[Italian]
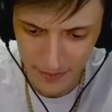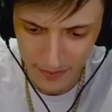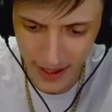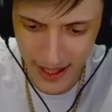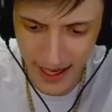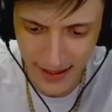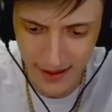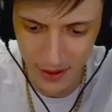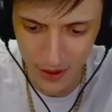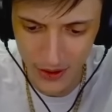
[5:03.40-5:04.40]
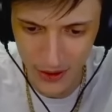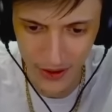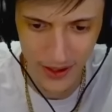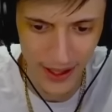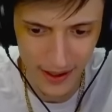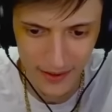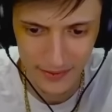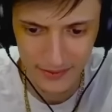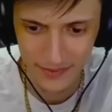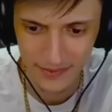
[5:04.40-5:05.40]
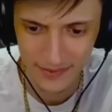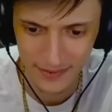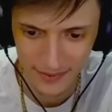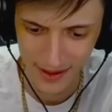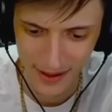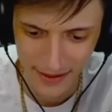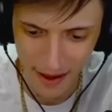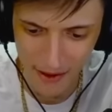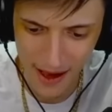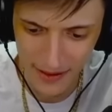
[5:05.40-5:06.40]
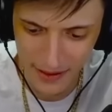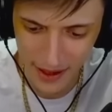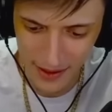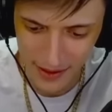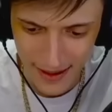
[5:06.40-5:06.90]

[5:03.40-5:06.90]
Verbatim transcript: Ma chi è sto coglione? No, avanti.